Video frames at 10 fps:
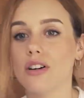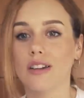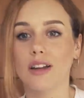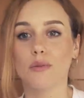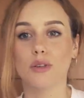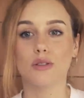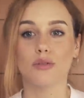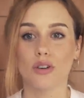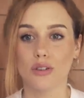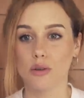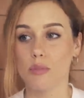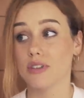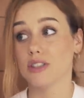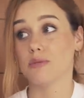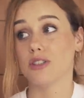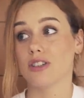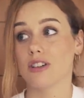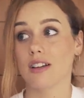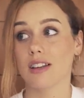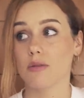oglądał mnóstwo, który powiedział mi, że
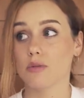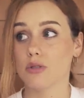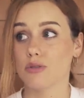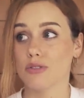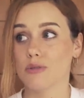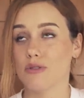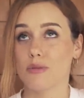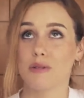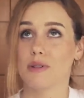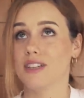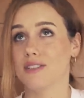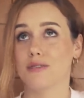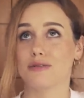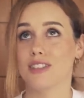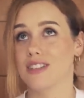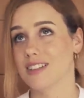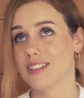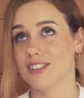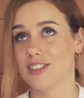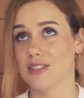oglądał mnóstwo filmów minimalistów i
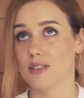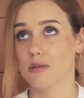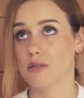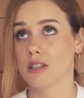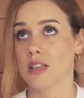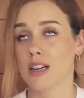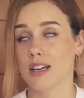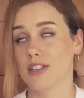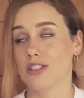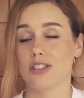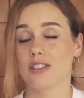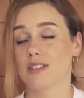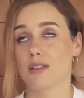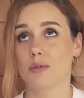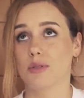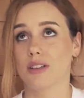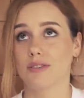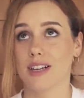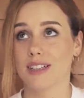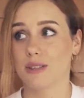nigdy się nie zdobył, jeszcze się nie zdobył na
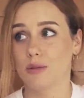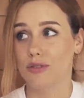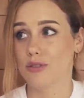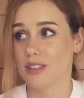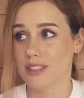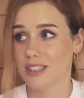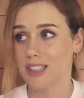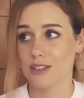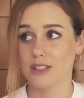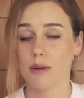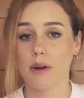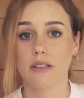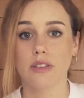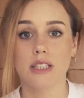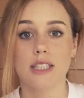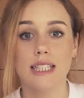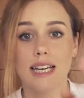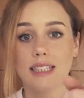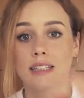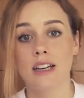odwagę, żeby w ogóle się za to zabrać, więc
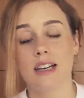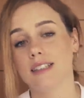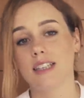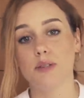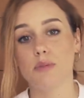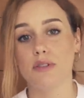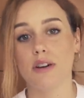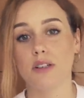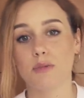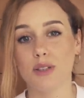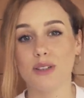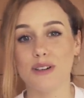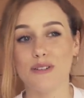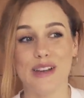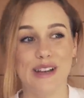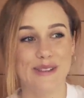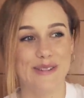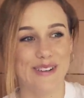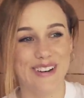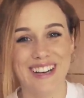stary, zainspirowałeś mnie do tego
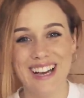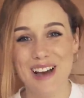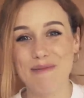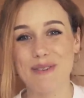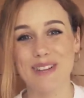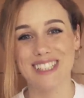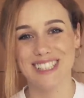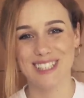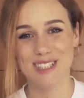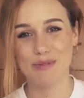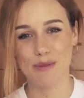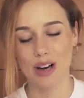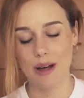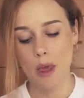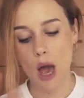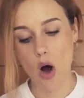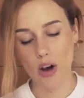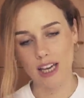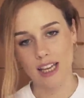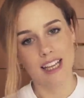filmu. Mam nadzieję, że Ci pomogę.
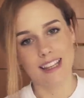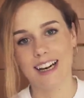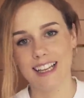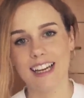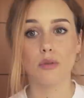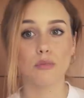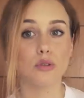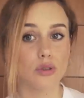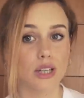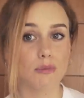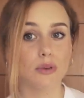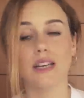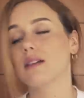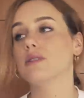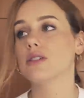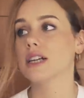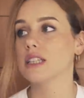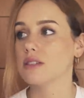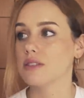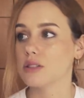Okej, okay, dalej. Po drugie, po takim
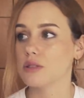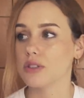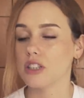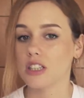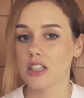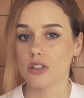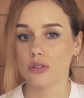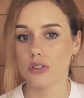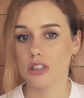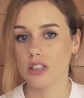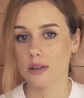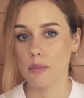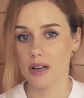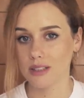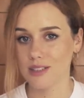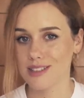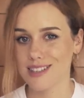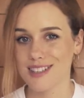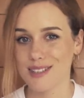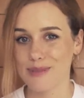zorganizowaniu swoich rzeczy czujesz się bardzo
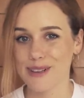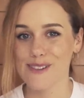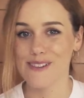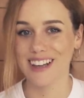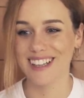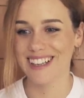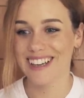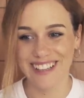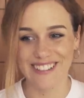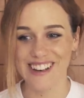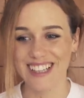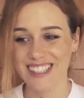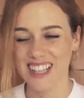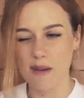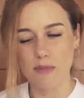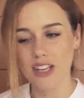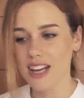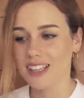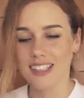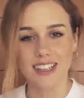zdyscyplinowany i to jest
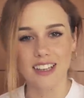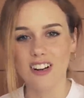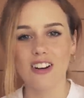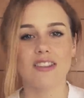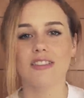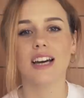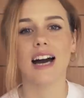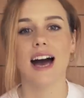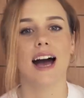lepsze niż jakikolwiek